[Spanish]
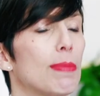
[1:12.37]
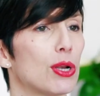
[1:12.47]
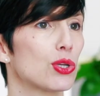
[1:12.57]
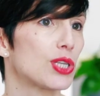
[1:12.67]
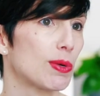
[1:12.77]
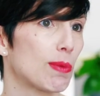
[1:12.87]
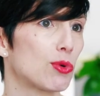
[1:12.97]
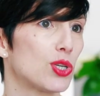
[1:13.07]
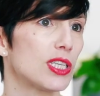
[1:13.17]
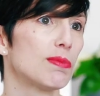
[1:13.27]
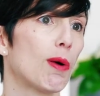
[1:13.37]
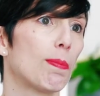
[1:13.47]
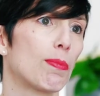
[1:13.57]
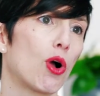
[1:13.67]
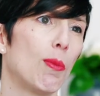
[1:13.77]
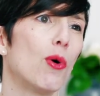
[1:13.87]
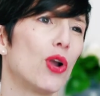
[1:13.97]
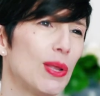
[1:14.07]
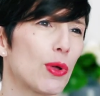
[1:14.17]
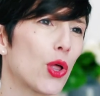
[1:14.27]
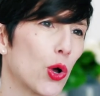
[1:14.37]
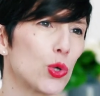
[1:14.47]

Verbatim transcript: pero sirve muchísimo como libro de